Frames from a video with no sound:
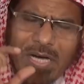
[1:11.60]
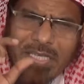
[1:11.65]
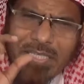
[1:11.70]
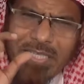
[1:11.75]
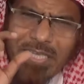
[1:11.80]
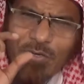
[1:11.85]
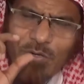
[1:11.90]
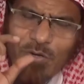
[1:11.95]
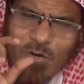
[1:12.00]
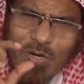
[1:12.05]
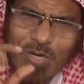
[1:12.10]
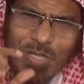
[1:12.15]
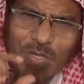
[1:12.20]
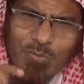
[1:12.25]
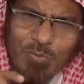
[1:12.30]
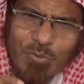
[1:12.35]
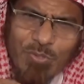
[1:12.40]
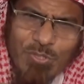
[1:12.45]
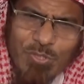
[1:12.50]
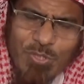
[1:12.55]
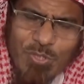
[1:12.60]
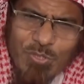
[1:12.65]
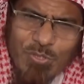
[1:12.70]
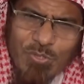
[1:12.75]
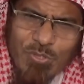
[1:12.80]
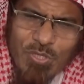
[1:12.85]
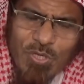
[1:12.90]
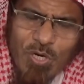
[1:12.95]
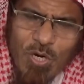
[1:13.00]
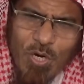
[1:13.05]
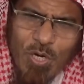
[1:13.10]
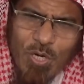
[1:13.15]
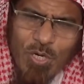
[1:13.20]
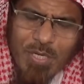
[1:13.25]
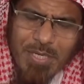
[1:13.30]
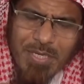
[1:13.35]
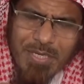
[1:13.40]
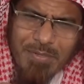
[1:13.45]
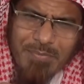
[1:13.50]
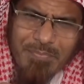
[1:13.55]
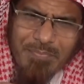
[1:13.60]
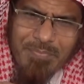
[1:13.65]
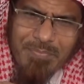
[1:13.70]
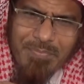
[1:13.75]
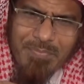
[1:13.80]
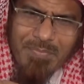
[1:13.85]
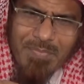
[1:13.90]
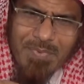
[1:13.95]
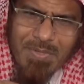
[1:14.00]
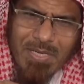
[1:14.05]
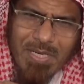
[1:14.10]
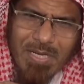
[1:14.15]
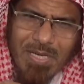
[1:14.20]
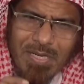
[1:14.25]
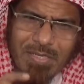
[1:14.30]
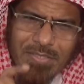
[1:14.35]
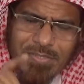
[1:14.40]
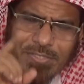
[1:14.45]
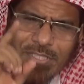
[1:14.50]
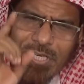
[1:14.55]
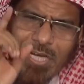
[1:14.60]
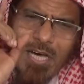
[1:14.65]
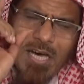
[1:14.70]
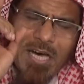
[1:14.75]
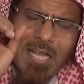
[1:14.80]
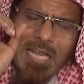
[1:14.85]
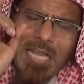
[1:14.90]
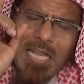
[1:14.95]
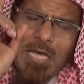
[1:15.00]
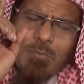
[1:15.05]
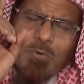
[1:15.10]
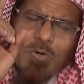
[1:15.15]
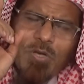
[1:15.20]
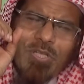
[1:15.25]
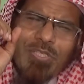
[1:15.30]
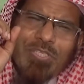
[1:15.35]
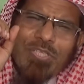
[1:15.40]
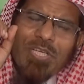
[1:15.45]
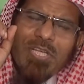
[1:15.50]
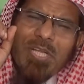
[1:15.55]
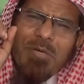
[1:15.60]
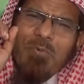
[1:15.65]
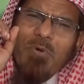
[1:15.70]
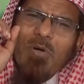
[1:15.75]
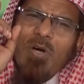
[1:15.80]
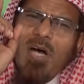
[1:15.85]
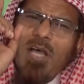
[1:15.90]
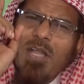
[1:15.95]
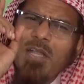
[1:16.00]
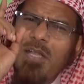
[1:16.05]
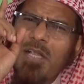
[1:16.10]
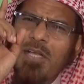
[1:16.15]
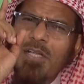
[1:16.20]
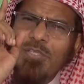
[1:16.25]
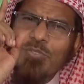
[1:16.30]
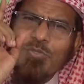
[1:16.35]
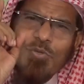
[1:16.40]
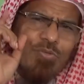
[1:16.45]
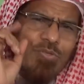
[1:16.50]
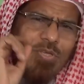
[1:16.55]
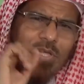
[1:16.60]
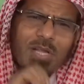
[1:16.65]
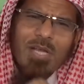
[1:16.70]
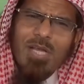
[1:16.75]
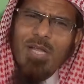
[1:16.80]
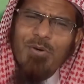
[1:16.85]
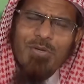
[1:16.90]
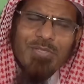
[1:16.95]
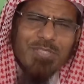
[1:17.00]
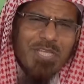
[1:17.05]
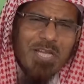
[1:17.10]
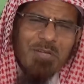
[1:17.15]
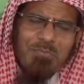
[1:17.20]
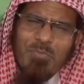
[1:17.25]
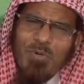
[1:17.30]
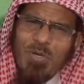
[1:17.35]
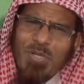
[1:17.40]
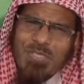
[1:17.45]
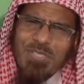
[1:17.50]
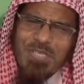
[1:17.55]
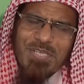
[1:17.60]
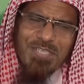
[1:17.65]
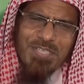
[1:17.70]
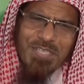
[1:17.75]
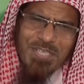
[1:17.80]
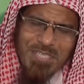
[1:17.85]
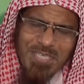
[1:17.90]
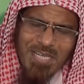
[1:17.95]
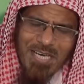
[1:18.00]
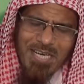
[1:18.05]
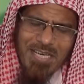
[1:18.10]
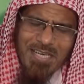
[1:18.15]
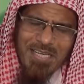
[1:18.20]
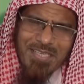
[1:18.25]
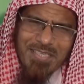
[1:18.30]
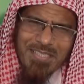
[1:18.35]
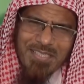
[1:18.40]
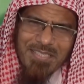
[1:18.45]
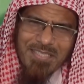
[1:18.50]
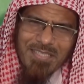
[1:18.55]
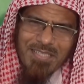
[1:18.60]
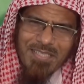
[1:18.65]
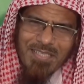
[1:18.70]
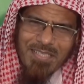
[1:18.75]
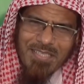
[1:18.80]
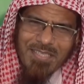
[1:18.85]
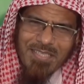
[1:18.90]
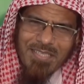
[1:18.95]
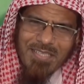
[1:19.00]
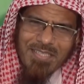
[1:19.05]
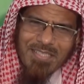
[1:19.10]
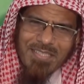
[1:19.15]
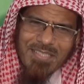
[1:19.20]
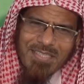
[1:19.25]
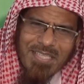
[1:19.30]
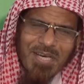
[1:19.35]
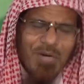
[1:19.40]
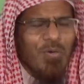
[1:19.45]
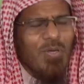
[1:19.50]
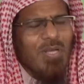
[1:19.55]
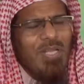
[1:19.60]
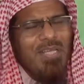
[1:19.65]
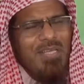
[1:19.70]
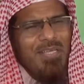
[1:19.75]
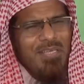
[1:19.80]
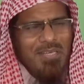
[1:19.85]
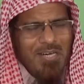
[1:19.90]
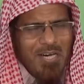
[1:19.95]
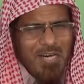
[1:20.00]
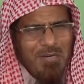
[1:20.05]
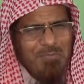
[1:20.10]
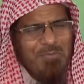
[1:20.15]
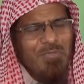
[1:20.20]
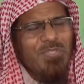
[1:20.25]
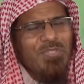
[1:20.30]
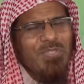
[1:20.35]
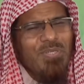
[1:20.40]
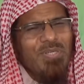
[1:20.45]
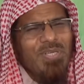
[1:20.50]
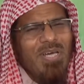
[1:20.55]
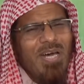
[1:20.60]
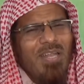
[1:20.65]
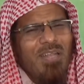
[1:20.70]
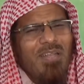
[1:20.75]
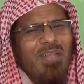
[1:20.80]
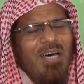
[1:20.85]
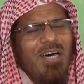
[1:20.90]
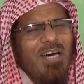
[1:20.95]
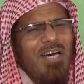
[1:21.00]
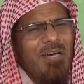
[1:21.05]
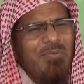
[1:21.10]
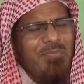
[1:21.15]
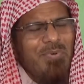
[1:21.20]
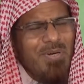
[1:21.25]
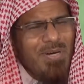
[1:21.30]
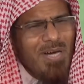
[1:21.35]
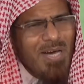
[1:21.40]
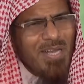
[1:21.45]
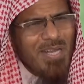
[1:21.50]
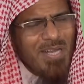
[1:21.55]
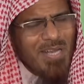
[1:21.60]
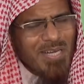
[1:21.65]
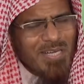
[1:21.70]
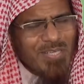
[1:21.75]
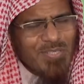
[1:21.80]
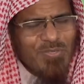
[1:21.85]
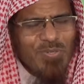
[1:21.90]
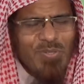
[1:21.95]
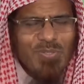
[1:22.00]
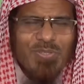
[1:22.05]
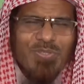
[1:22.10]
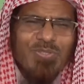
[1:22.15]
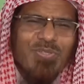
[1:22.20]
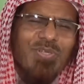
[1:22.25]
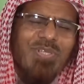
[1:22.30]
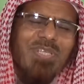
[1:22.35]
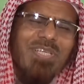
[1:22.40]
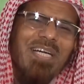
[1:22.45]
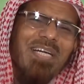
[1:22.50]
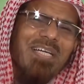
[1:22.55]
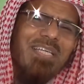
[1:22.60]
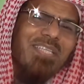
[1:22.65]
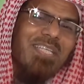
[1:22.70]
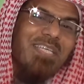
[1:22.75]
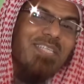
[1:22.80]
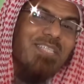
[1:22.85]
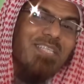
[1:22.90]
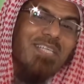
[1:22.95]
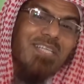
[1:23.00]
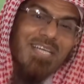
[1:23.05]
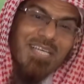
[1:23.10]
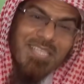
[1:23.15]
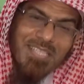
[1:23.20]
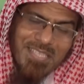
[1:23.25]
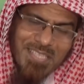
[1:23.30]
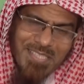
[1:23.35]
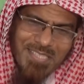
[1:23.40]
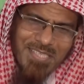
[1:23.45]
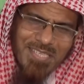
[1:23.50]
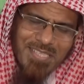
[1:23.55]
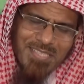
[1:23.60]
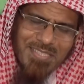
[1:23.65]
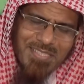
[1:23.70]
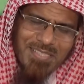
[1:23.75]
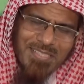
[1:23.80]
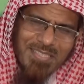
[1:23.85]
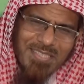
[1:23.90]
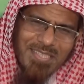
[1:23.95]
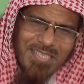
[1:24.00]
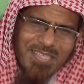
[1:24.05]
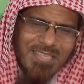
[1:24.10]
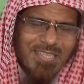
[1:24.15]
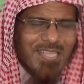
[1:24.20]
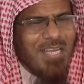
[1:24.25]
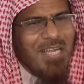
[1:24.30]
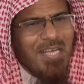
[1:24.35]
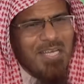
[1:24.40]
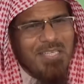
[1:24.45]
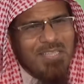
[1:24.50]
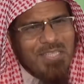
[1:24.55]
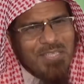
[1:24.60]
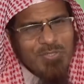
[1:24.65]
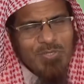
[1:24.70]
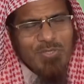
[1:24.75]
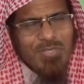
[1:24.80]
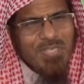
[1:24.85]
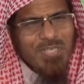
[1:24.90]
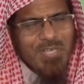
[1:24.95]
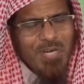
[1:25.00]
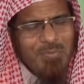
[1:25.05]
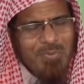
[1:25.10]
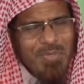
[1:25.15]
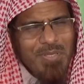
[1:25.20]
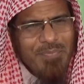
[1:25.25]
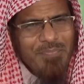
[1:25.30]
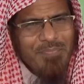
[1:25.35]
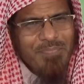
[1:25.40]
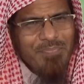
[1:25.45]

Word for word: আকিদা গ্রহণের উৎস যদি হয় যা আল্লাহ বলেছেন এবং আল্লাহ রসুল সাল্লাম ইসলাম বলেছেন সেটা তাহলে অবশ্যই আল্লাহ এবং আল্লাহ রসুল তো সঠিক আকিদাই শিক্ষা দিয়েছেন তার আকিদা সঠিক হবে